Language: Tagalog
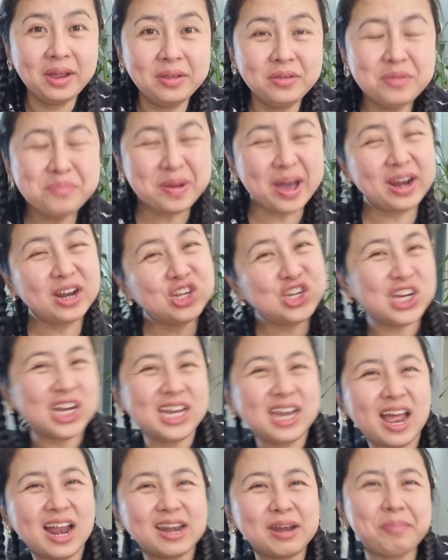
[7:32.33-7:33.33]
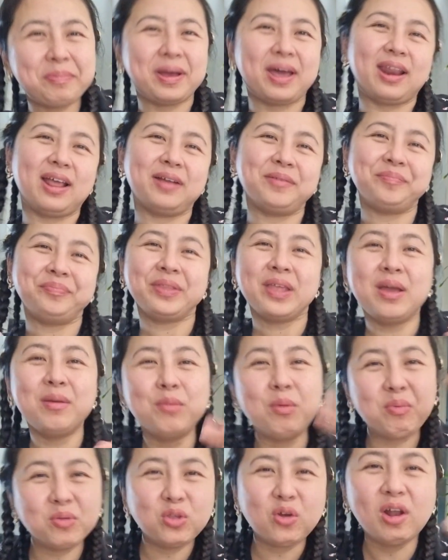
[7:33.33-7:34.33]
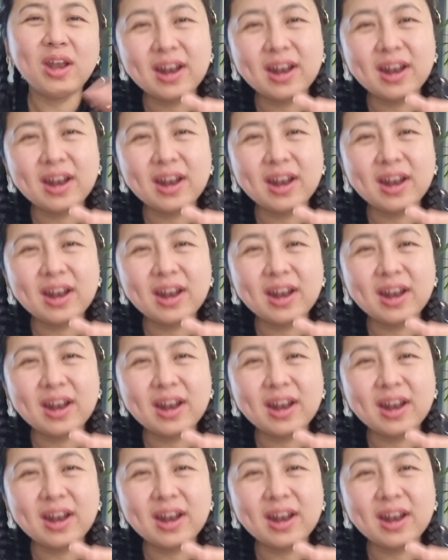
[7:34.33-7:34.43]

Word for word: Yung parang chill lang na parang pupunta ka